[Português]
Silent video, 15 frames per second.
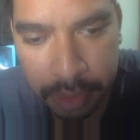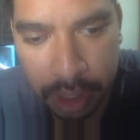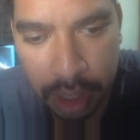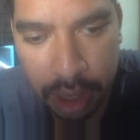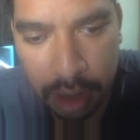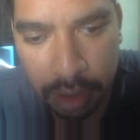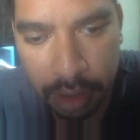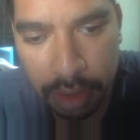
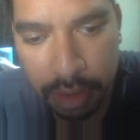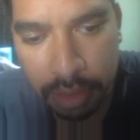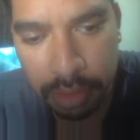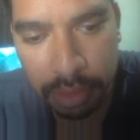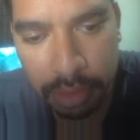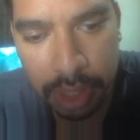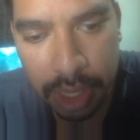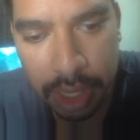Ao
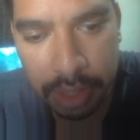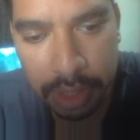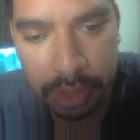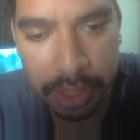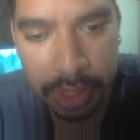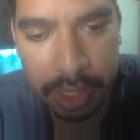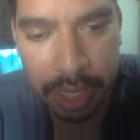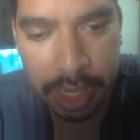longo da
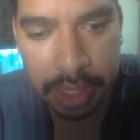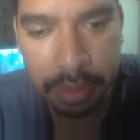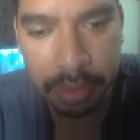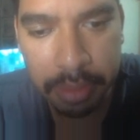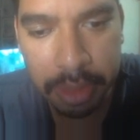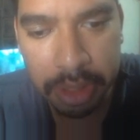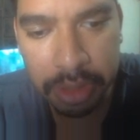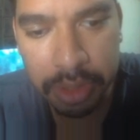jornada,
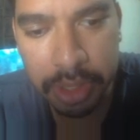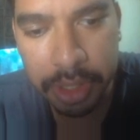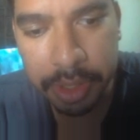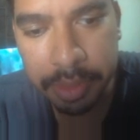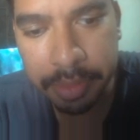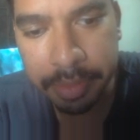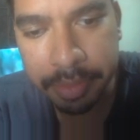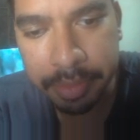Bolt
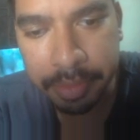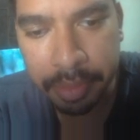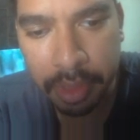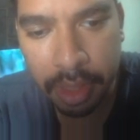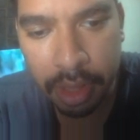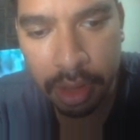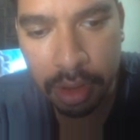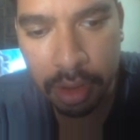
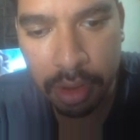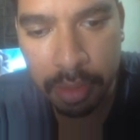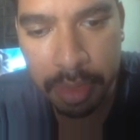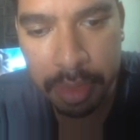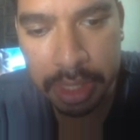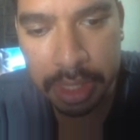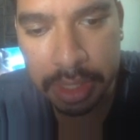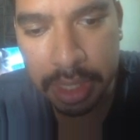
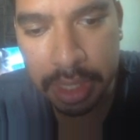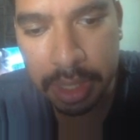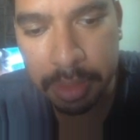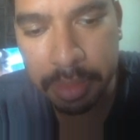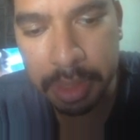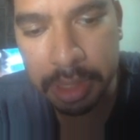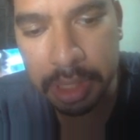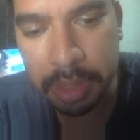começa a
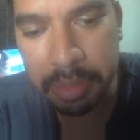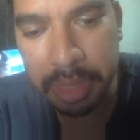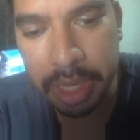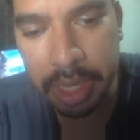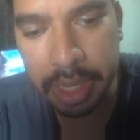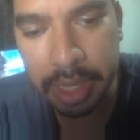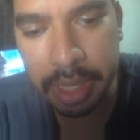perceber que